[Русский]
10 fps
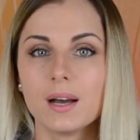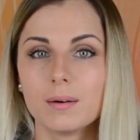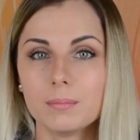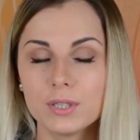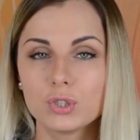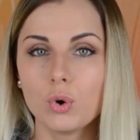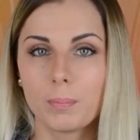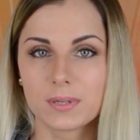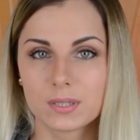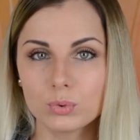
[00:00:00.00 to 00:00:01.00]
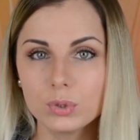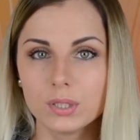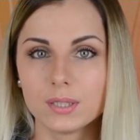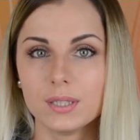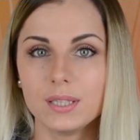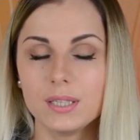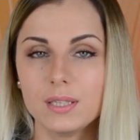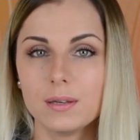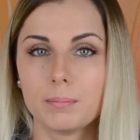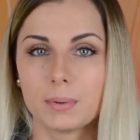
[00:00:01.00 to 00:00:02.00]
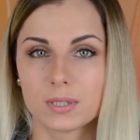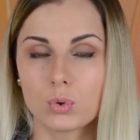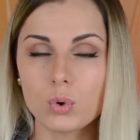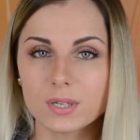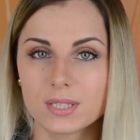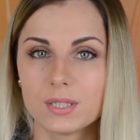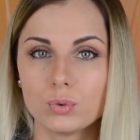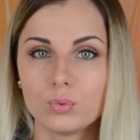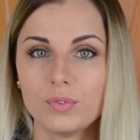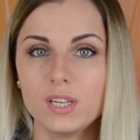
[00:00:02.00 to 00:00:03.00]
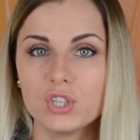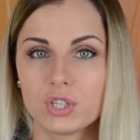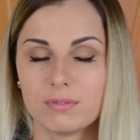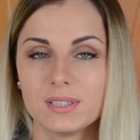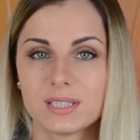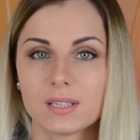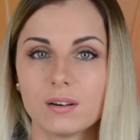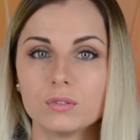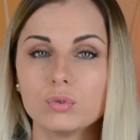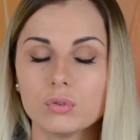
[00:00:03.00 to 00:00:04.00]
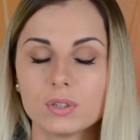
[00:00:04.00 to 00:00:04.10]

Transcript: мытье посуды и по скорости увеличивается ну,